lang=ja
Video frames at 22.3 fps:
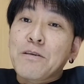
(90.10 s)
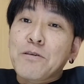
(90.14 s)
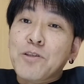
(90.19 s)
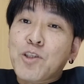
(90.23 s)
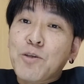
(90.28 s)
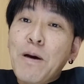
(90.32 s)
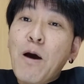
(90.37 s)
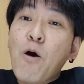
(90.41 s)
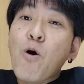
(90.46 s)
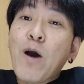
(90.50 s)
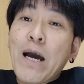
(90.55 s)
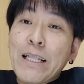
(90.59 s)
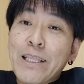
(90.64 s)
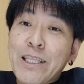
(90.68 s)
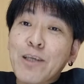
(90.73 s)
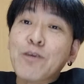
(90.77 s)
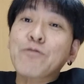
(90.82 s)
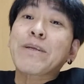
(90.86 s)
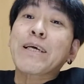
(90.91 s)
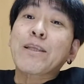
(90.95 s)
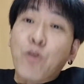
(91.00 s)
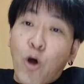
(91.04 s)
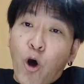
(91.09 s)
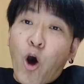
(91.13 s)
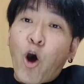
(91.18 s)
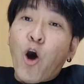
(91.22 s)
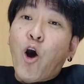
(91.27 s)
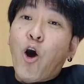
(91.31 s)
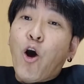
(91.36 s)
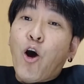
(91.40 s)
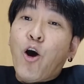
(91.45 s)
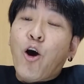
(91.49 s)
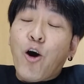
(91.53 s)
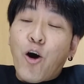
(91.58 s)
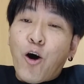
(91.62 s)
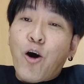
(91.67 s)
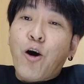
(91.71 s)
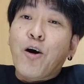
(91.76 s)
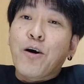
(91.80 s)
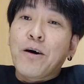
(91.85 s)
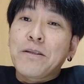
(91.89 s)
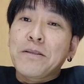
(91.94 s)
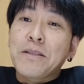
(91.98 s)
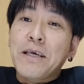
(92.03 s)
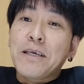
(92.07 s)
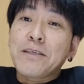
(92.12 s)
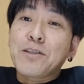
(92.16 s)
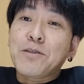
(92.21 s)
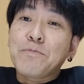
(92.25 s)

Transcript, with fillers: スマホ買ってくれと。で、